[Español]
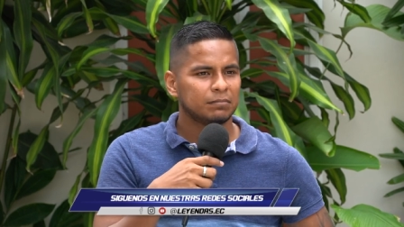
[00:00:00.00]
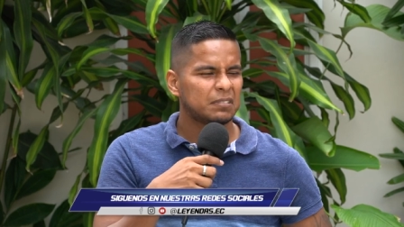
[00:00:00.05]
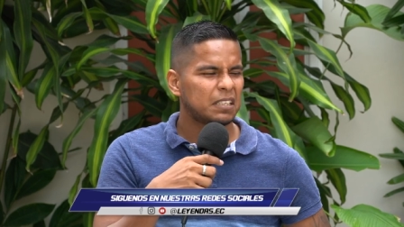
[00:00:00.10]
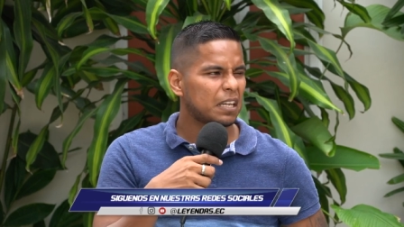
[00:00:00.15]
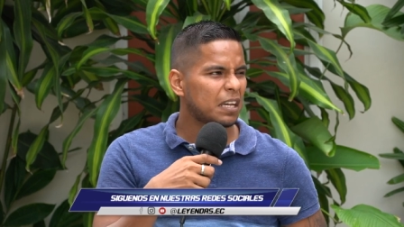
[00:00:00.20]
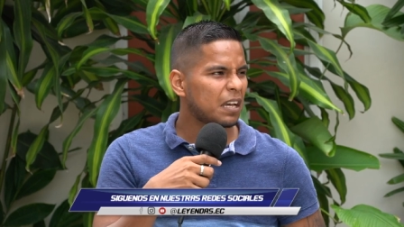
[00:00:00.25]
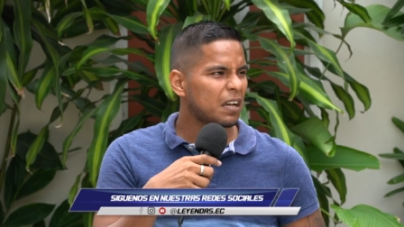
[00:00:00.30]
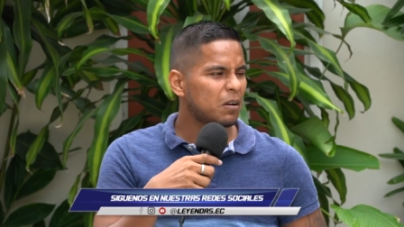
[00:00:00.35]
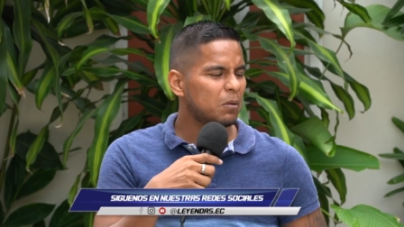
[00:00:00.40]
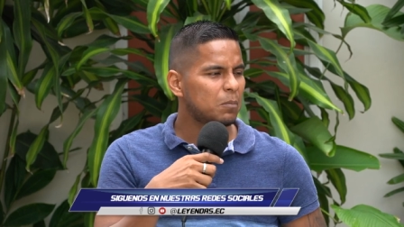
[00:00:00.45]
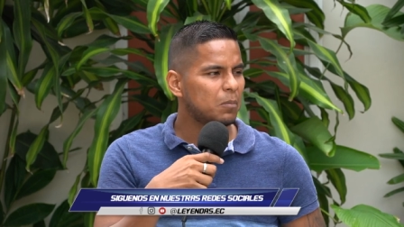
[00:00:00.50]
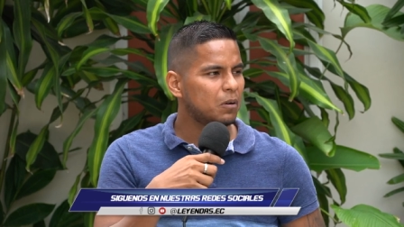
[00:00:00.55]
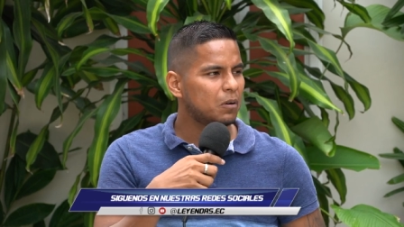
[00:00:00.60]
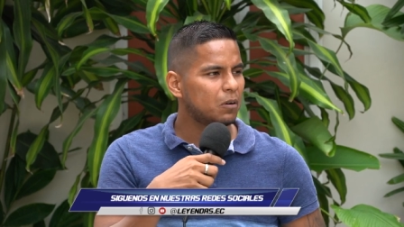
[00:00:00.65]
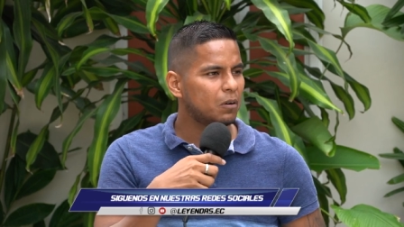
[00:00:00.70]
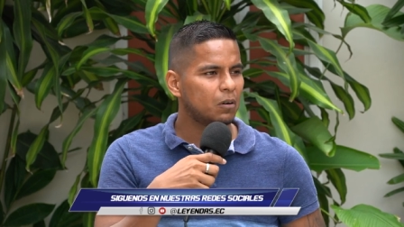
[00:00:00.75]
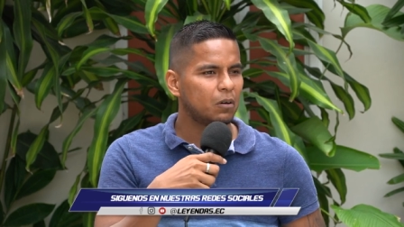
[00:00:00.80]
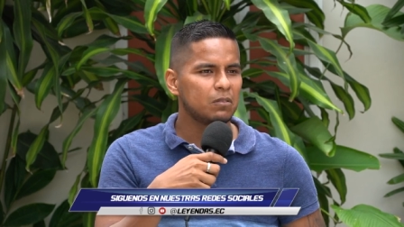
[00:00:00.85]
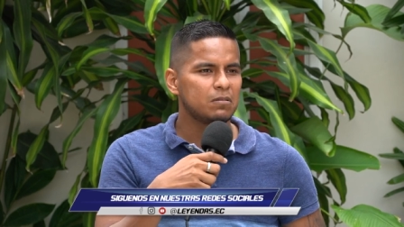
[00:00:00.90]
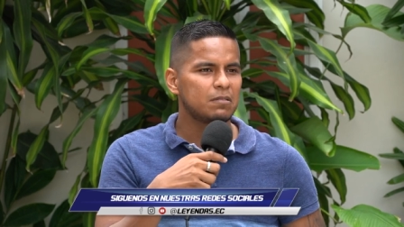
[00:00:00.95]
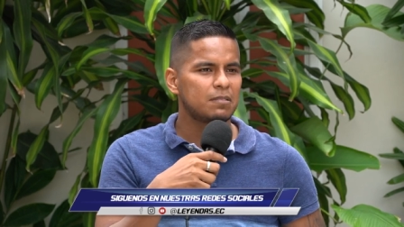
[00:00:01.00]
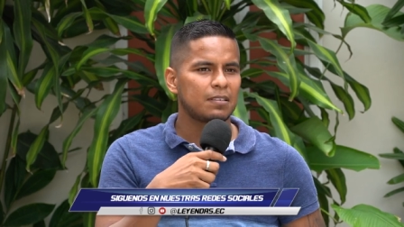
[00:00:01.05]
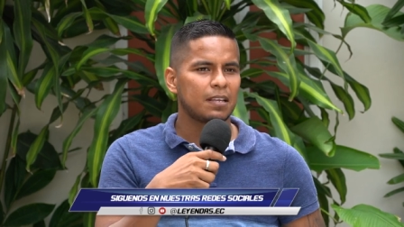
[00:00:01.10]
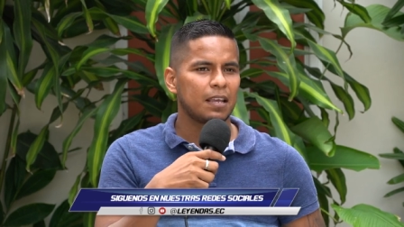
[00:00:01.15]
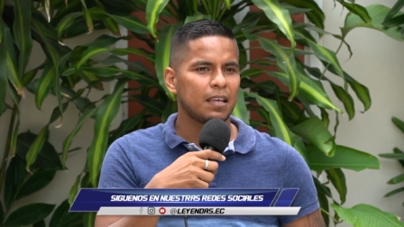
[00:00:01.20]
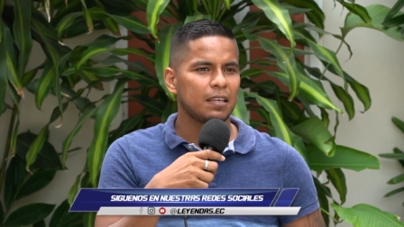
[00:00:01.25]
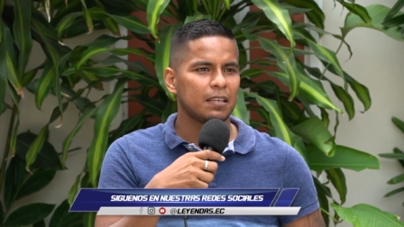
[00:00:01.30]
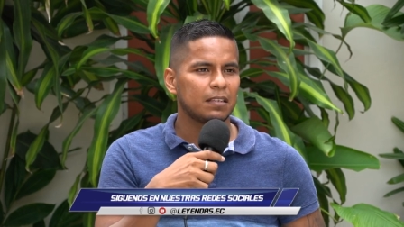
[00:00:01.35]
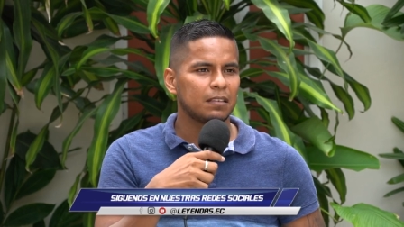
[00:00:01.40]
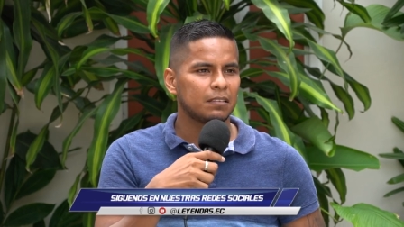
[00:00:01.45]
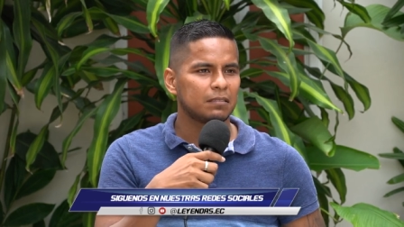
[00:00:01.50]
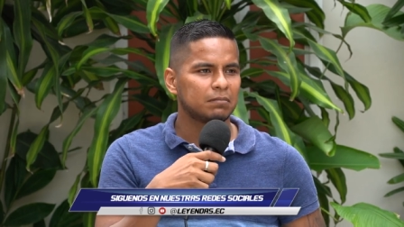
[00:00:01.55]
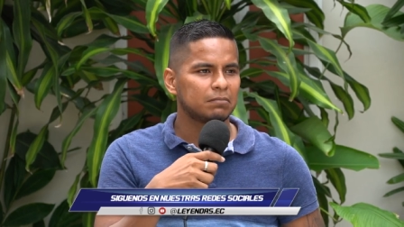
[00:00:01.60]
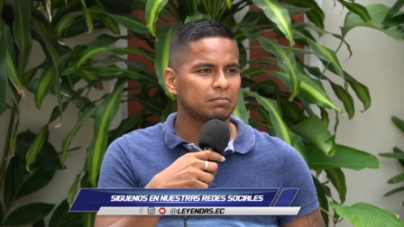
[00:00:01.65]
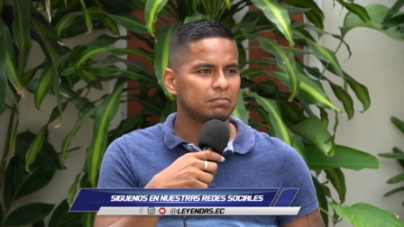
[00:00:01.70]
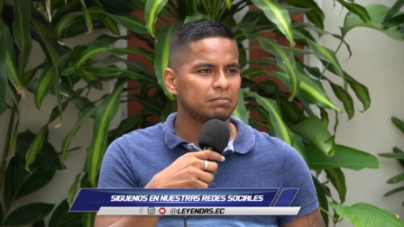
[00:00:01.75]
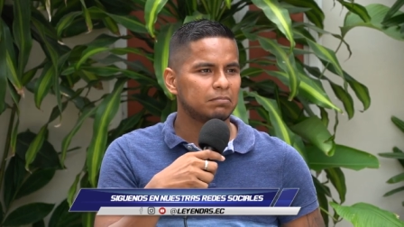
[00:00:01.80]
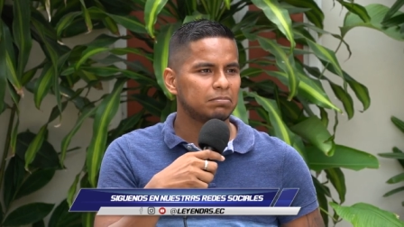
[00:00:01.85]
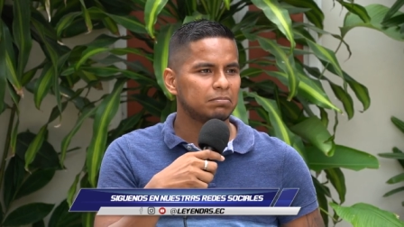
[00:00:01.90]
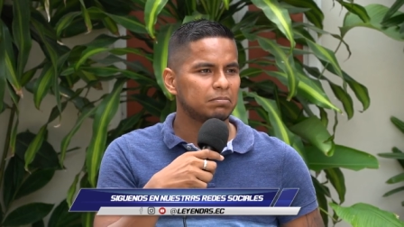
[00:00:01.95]
Llegué como 11
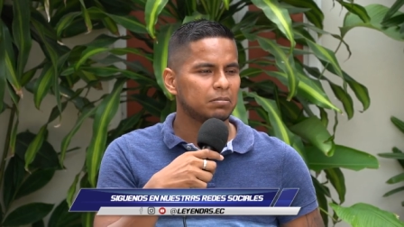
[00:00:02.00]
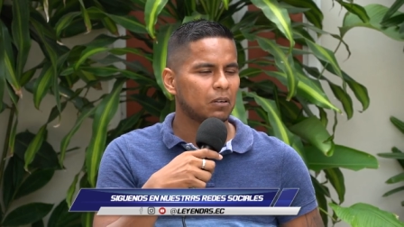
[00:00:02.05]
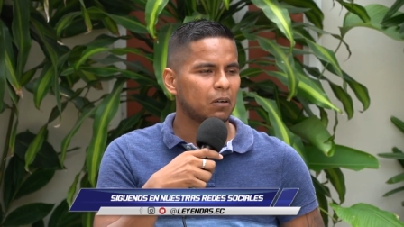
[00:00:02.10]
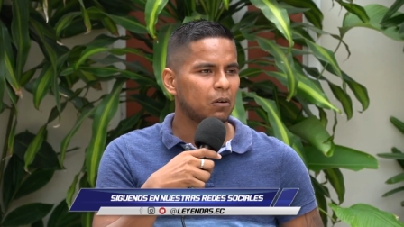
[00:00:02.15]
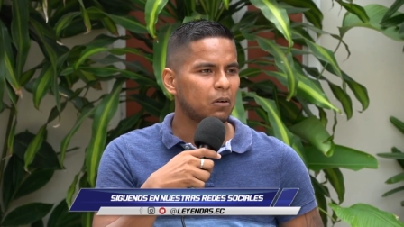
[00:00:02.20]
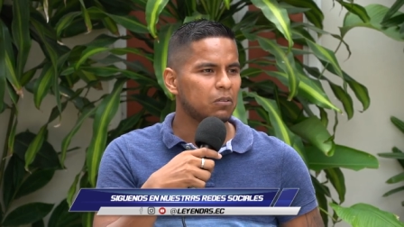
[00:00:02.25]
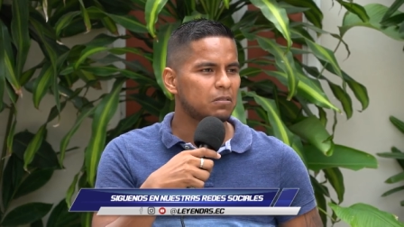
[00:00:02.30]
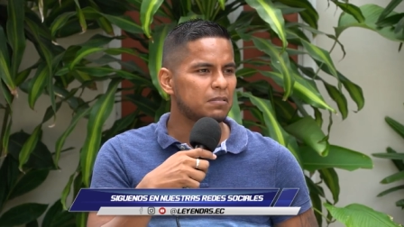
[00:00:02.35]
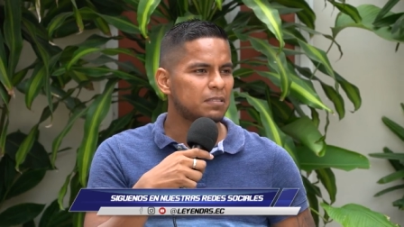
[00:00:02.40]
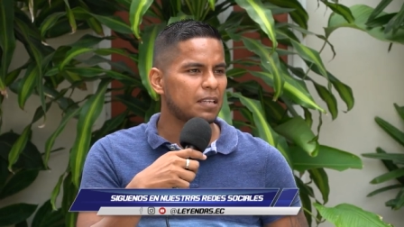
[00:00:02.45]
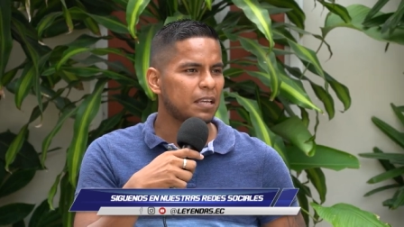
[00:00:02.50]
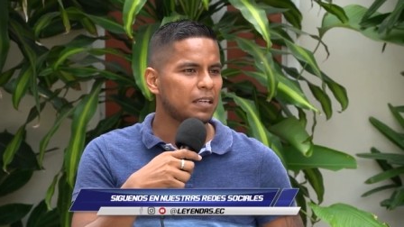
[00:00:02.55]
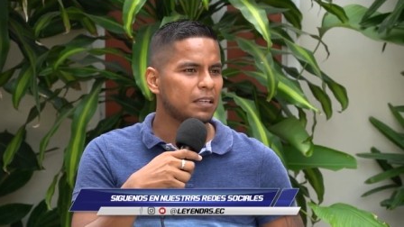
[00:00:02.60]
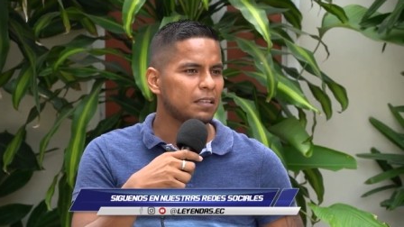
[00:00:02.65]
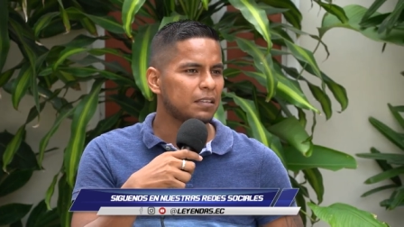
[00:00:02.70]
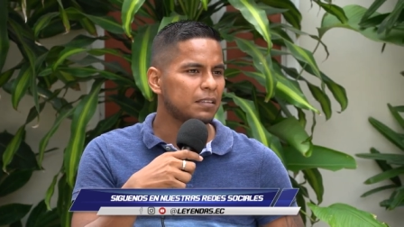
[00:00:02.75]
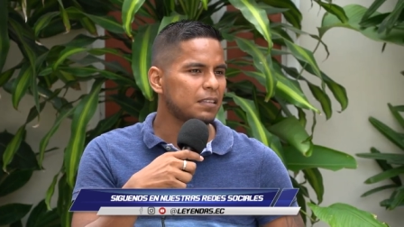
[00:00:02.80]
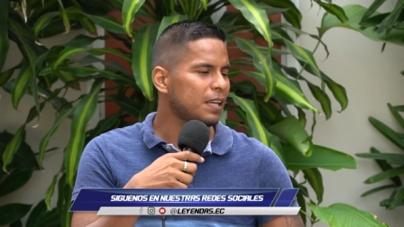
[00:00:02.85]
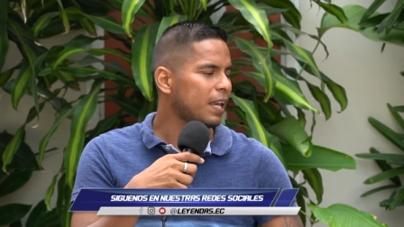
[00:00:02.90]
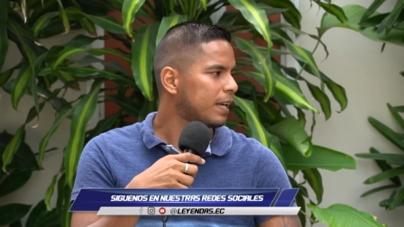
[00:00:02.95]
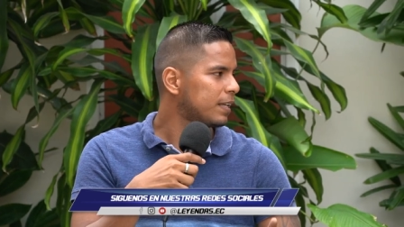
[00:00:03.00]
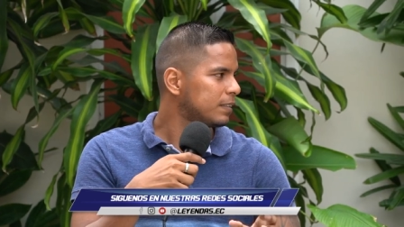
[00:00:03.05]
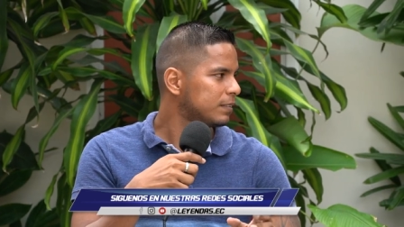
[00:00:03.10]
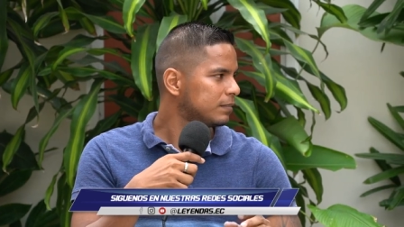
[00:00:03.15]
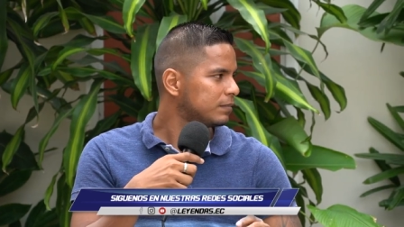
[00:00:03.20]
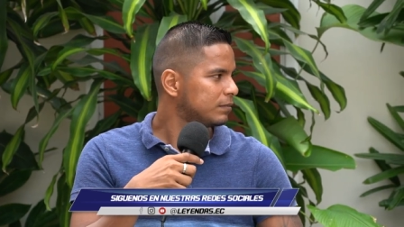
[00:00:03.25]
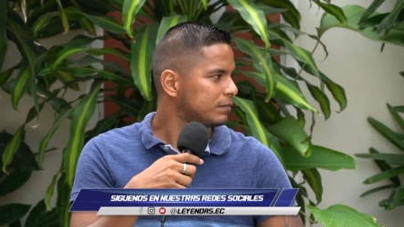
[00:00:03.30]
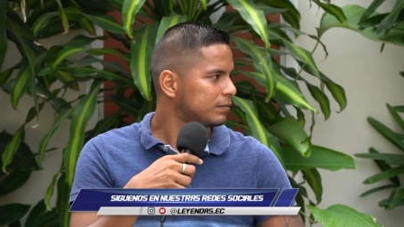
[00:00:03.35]
y, 10.